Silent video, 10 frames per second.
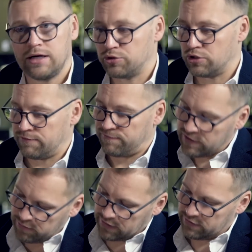который,
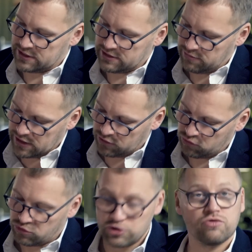выбрав для себя
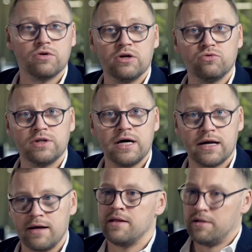одну точку для
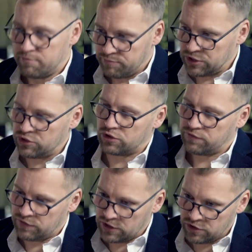удара,
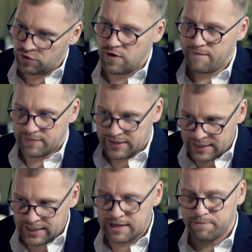бьет в нее,
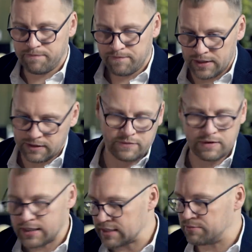не
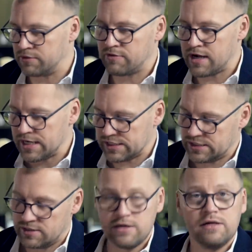
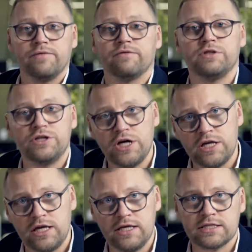размываясь в
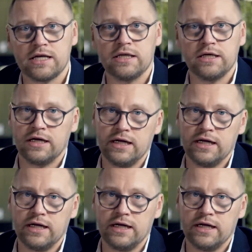течение нескольких